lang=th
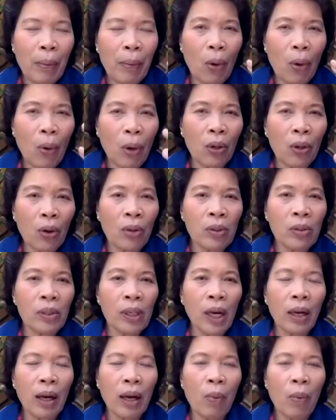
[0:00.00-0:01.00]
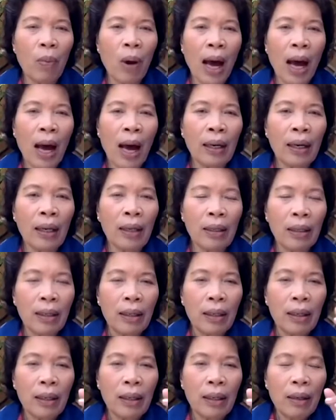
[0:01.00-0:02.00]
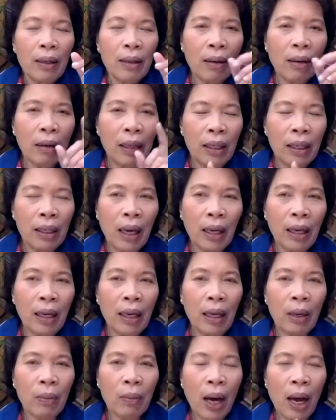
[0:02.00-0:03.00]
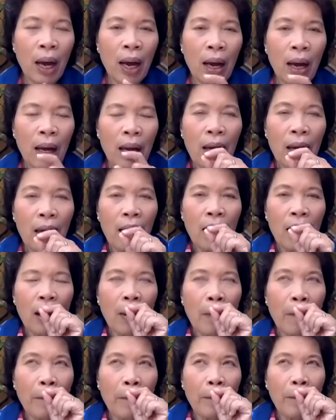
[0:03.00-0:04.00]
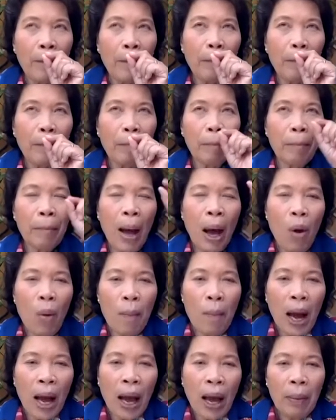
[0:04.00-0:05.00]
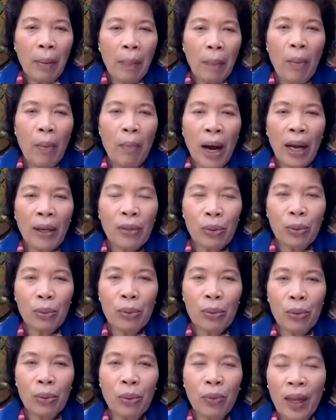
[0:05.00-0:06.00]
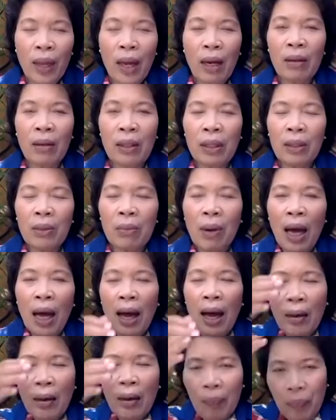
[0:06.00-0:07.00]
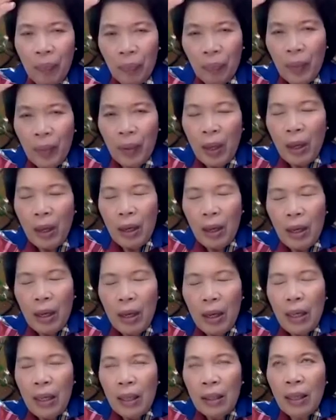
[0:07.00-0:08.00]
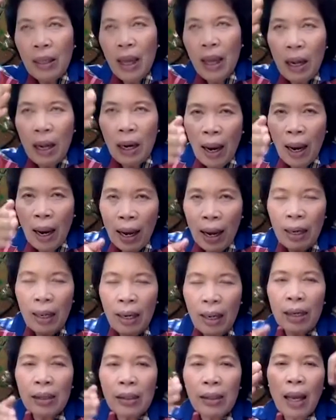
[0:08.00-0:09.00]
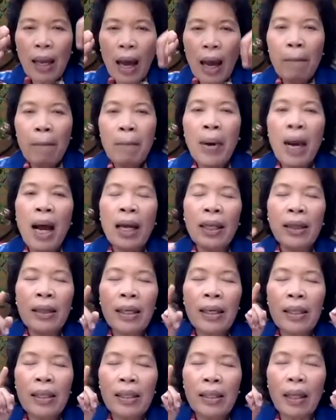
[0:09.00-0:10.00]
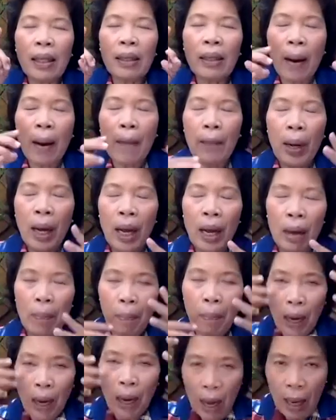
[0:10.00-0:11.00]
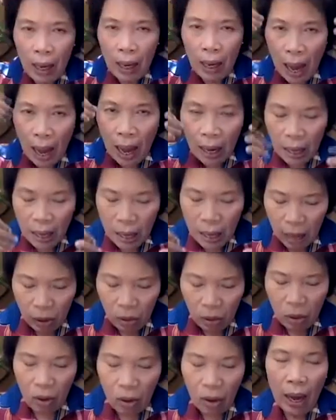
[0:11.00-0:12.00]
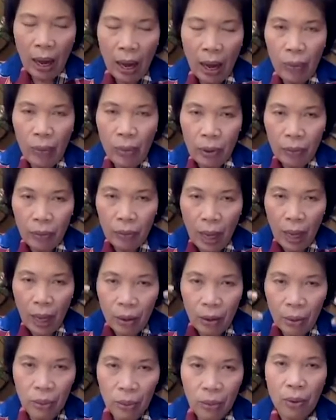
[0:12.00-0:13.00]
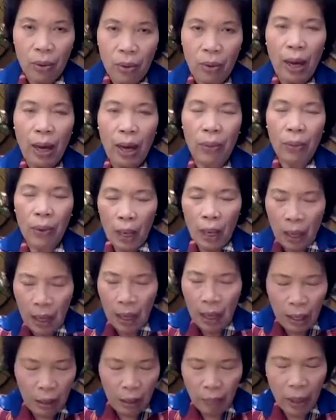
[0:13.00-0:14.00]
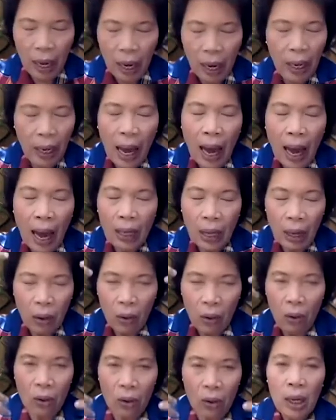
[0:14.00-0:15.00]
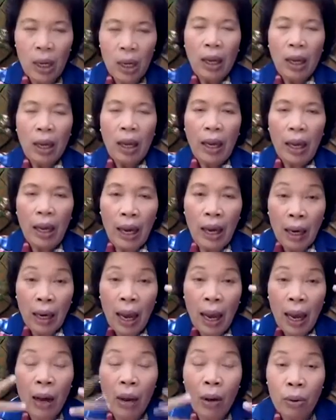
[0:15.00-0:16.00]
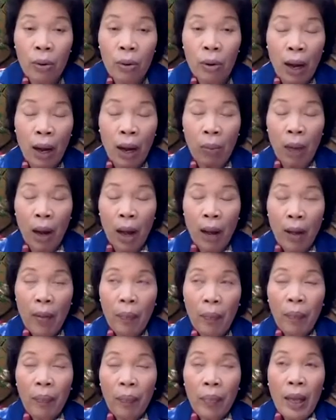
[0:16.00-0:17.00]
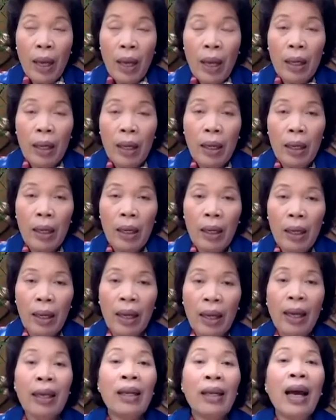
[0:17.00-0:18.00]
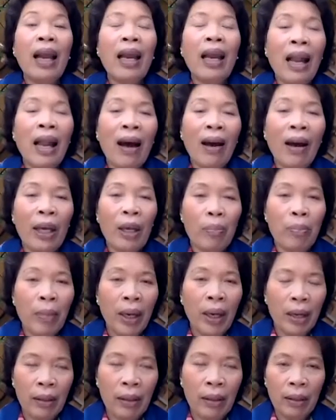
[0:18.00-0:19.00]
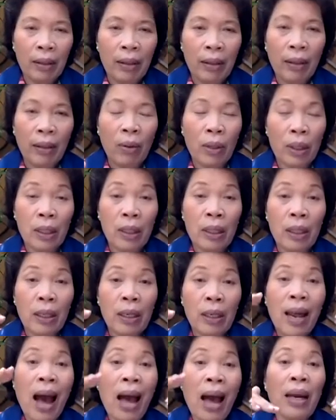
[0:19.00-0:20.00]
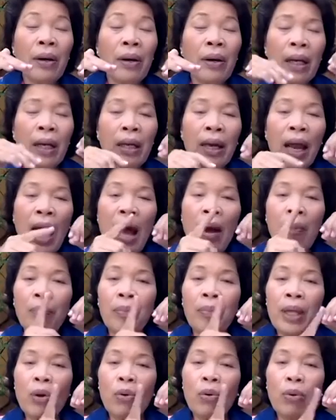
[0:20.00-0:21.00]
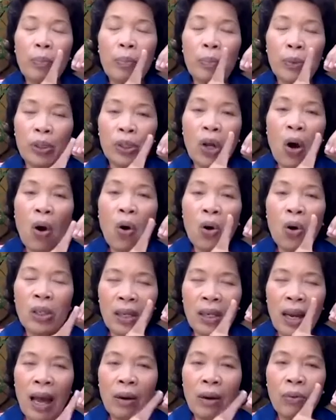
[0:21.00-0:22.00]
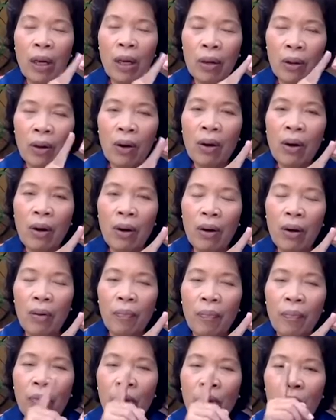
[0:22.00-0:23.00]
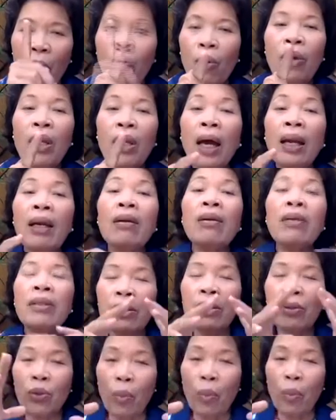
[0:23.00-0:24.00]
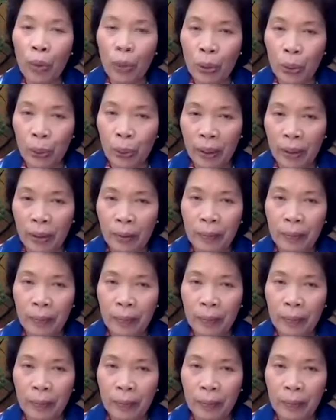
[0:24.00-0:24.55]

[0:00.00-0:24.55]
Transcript: กฎของจักรวาล ก็คืออย่างนี้ว่า เป้าหมาย เป้าหมายสูงสุดเนี่ยก็คือว่า ถ้าใครเนี่ยสามารถที่จะทำให้พลังงานเนี่ยของเราธาตุรู้ของเราไอ้พลังงานเนี่ยของไอ้ขันห้าของเราอะ in alignment ก็คือได้ระนาบเดียวกับซอสแล้วแล้วก็ คนนั้นก็จะสมดุล